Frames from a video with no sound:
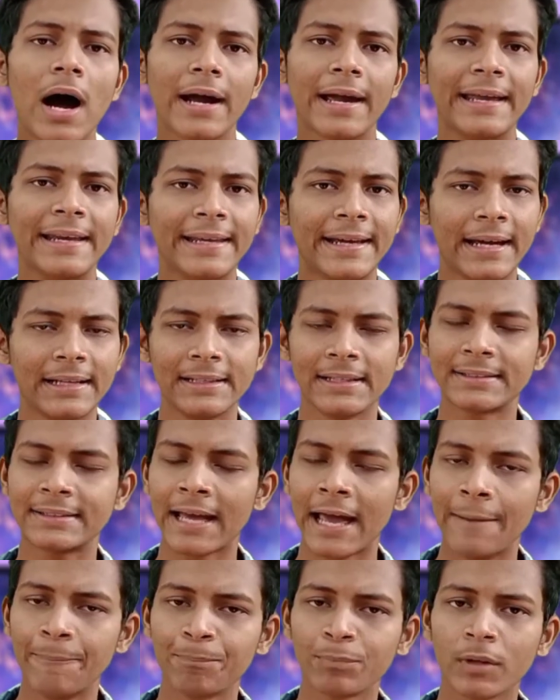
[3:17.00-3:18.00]
आगे निकल
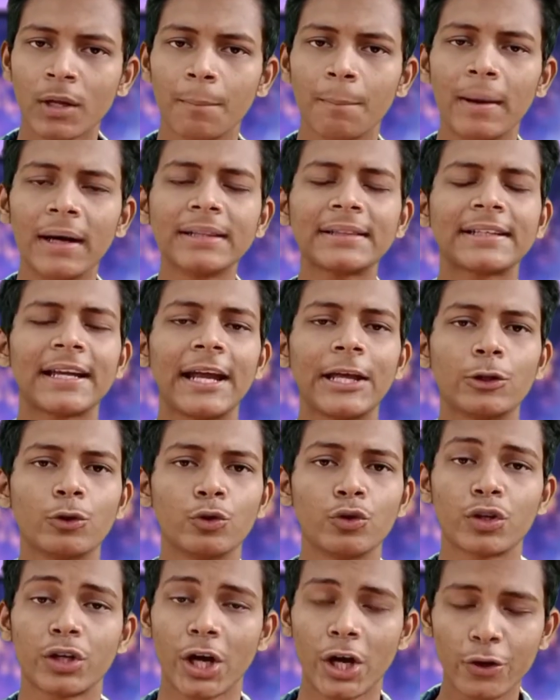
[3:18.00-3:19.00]
जाता है बात करें
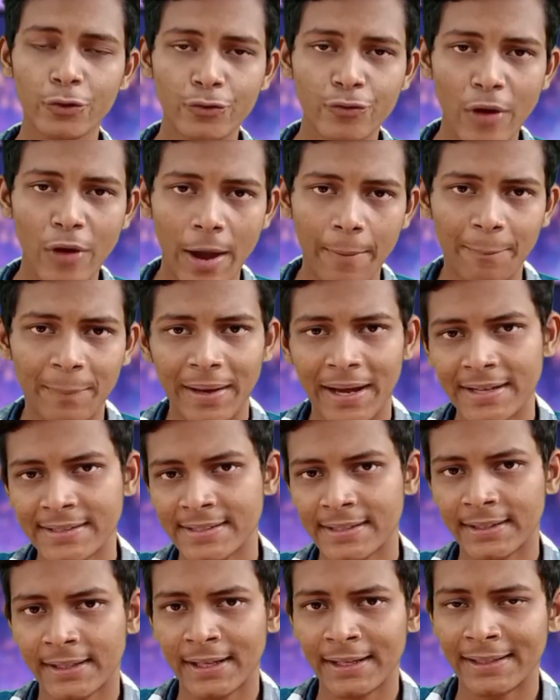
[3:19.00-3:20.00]
दोनों का
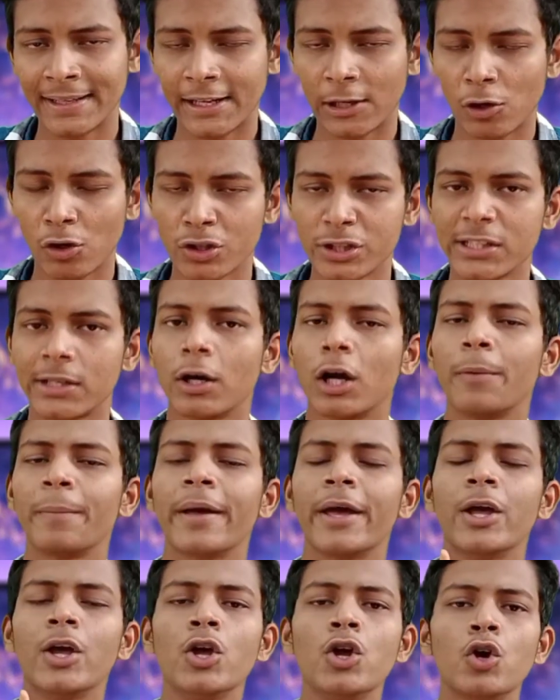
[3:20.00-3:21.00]
फैब्रिकेशन के टेक्नोलॉजी के बारे
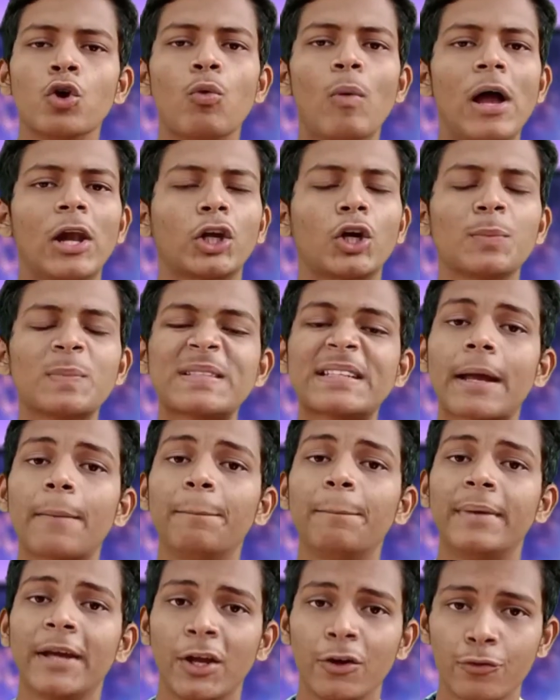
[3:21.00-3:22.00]
में क्वालकम
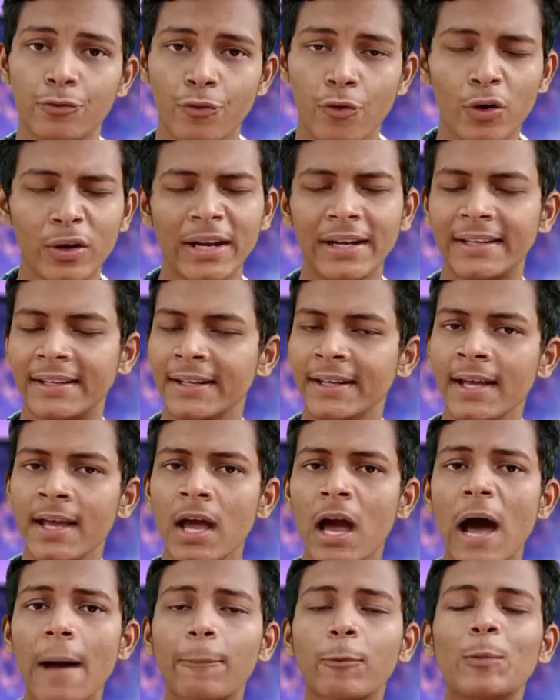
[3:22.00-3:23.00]
स्टैपडेन 480
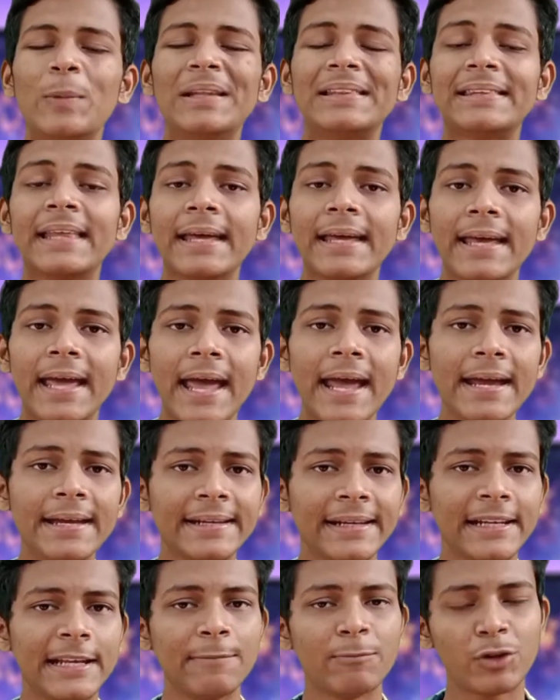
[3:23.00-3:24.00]
आपको मिलता है
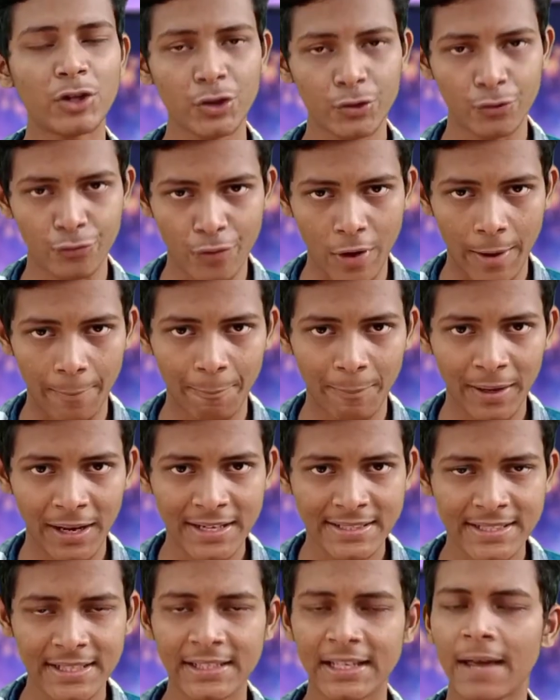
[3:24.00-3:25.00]
एट एन की
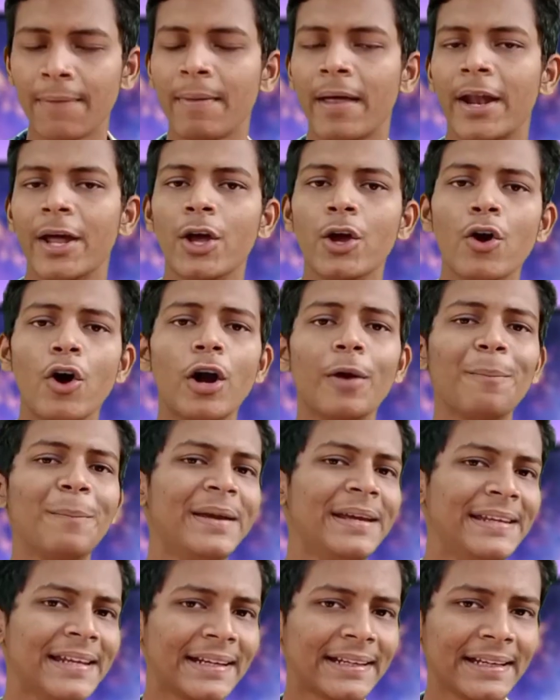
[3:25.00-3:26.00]
फैब्रिकेशन के अंदर और
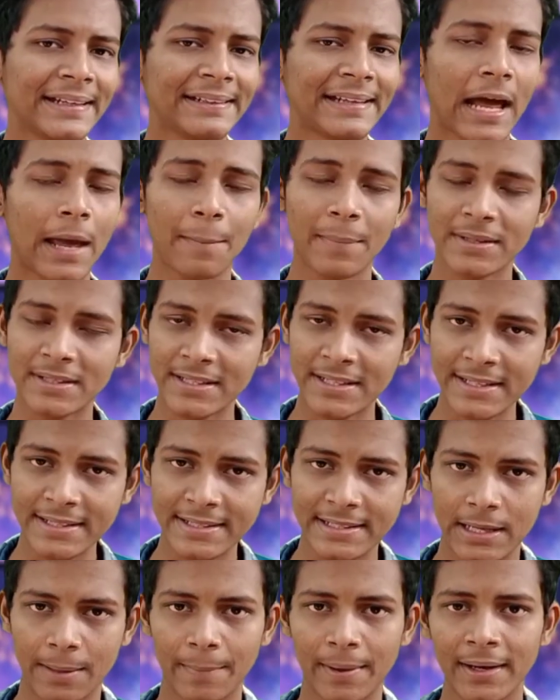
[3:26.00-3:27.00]
मीडिया टेक डायमंड
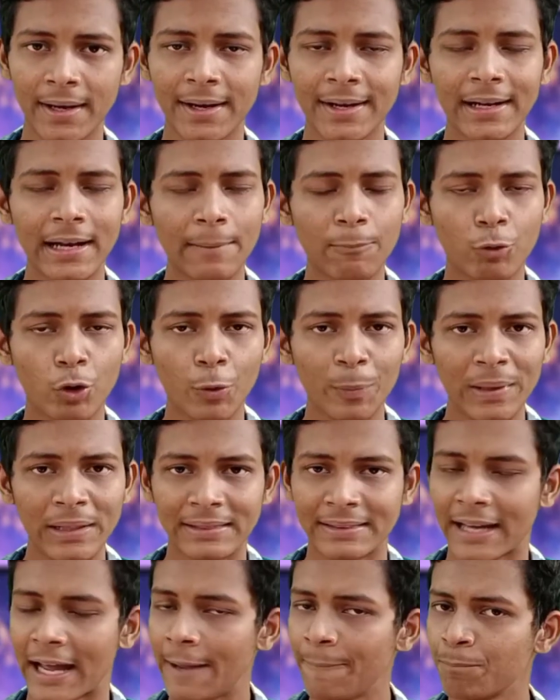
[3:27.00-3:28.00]
सेवन हंड्रेड आपको
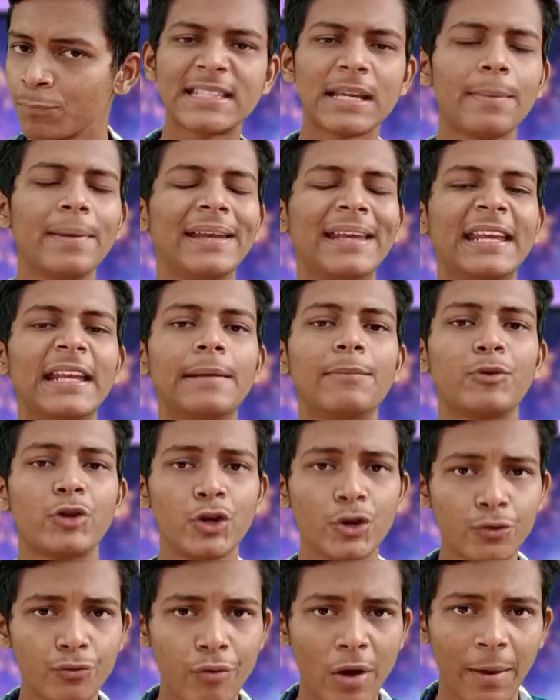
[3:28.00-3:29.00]
मिलता है सेवन एन
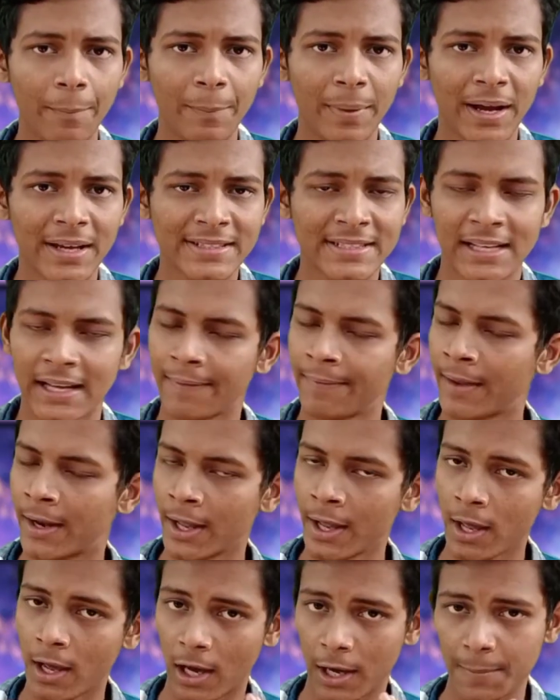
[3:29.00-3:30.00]
की फैब्रिकेशन के
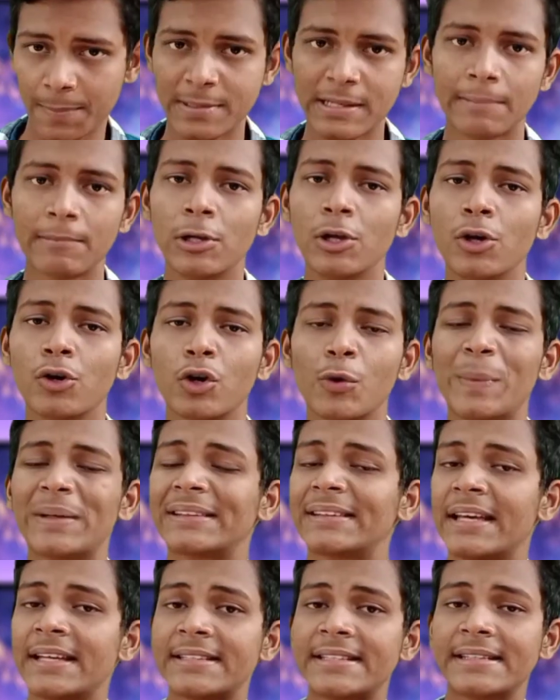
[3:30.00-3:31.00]
अंदर आप सभी लोगों को
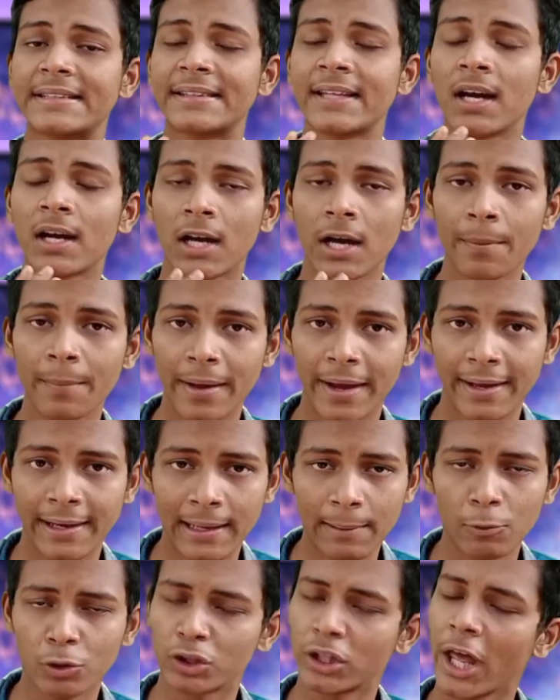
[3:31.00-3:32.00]
पता है जितना कम
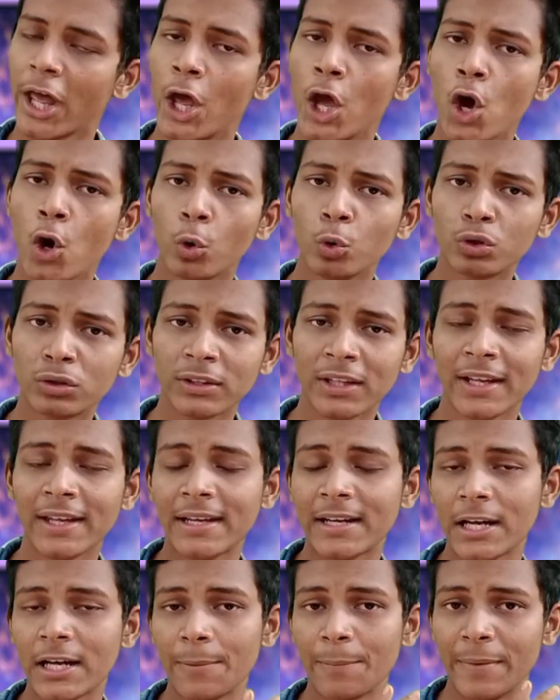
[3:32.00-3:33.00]
एन होता है उतना
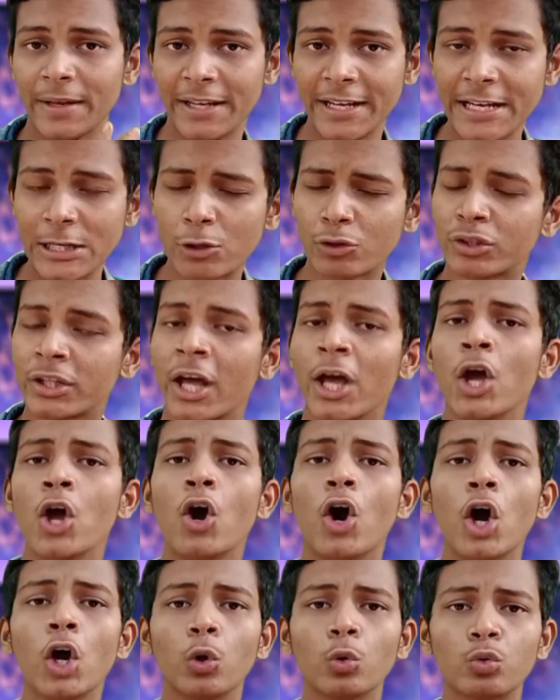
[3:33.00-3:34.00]
ही कम हीट होता है
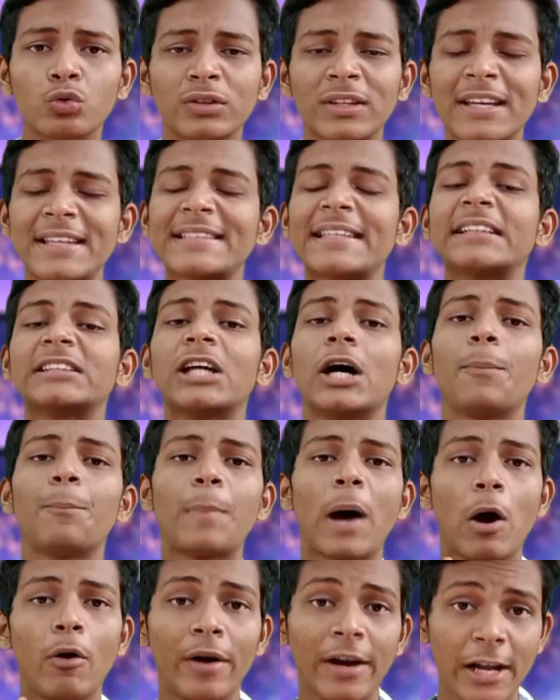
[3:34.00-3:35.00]
और उतना ही ज़्यादा
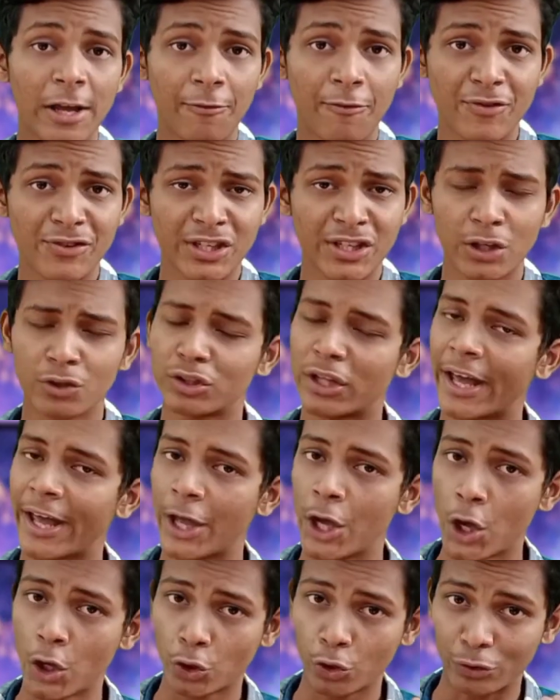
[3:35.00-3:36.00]
पावर इफिशेंट होता
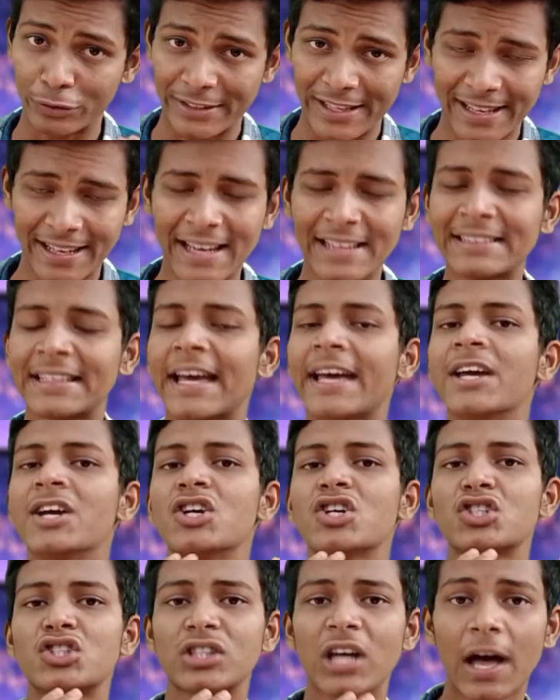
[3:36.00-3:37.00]
है तो देखा जाए
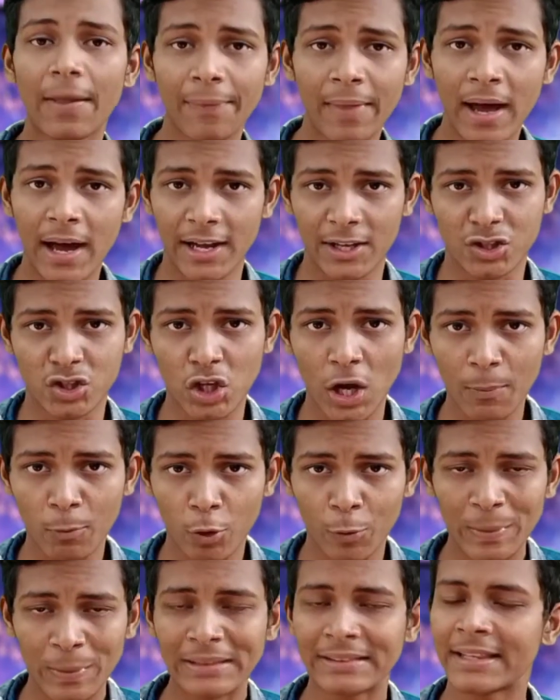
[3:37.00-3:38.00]
ज़्यादा अच्छा
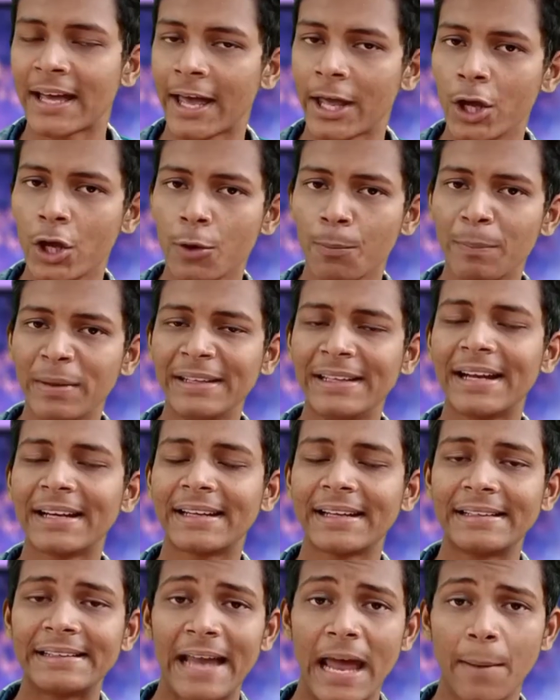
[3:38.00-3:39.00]
आपको मिलता है
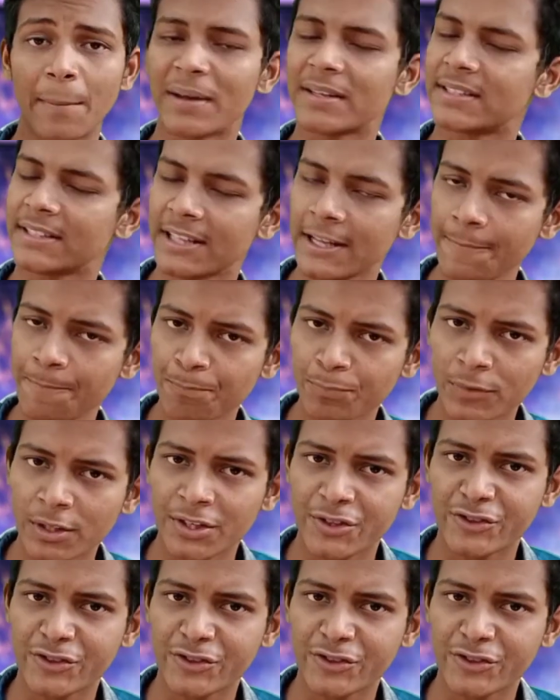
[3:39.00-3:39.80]
मीडिया टेक डायमंडी